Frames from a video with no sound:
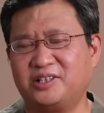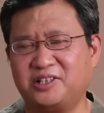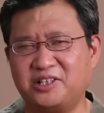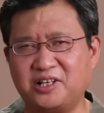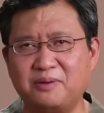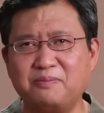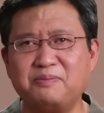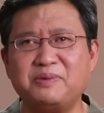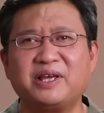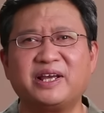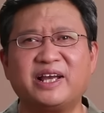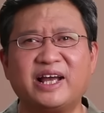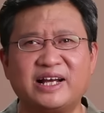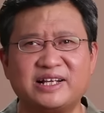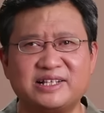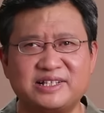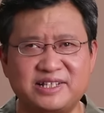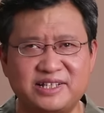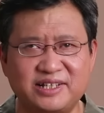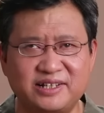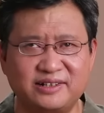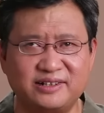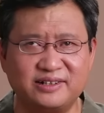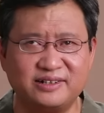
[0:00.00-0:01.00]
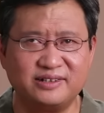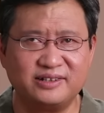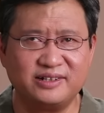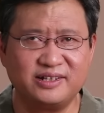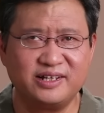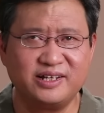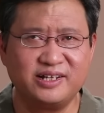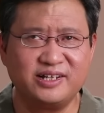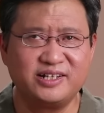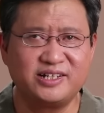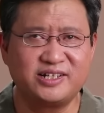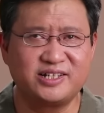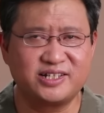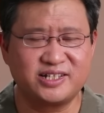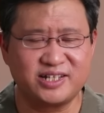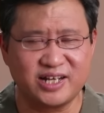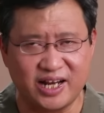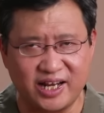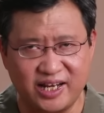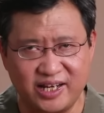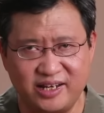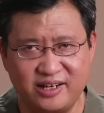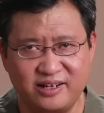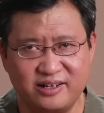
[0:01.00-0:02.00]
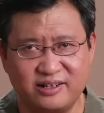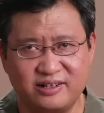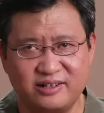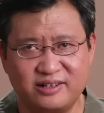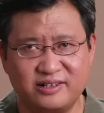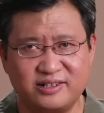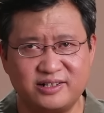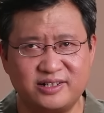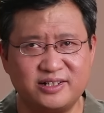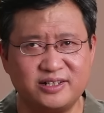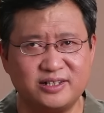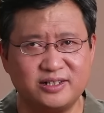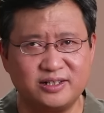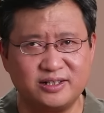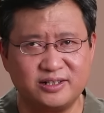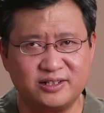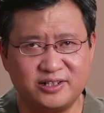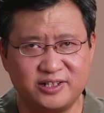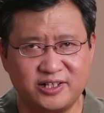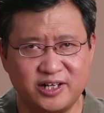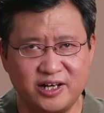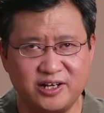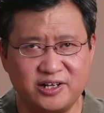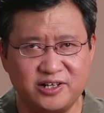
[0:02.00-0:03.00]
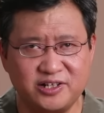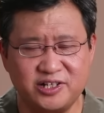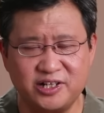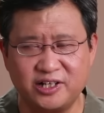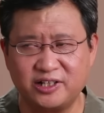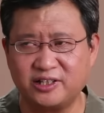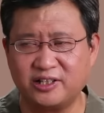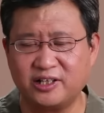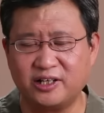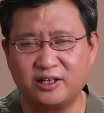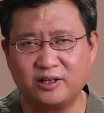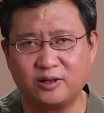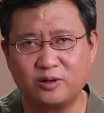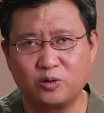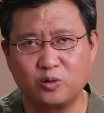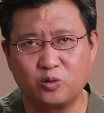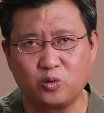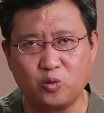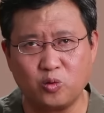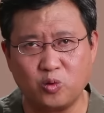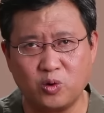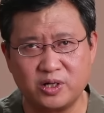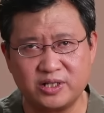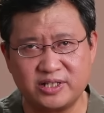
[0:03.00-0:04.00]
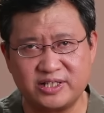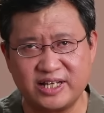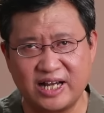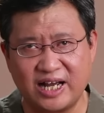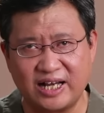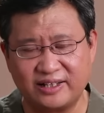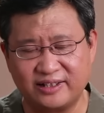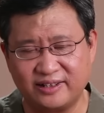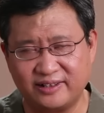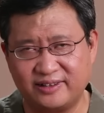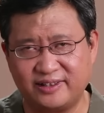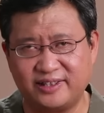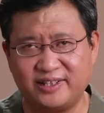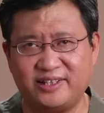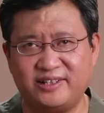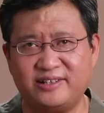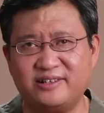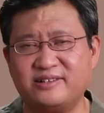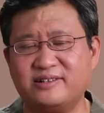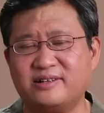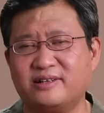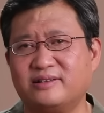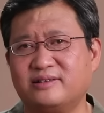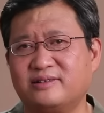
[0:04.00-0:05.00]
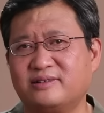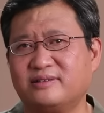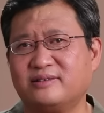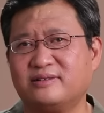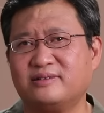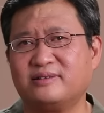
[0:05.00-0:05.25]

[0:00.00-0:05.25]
人民看清了谁是真正的国家的敌人。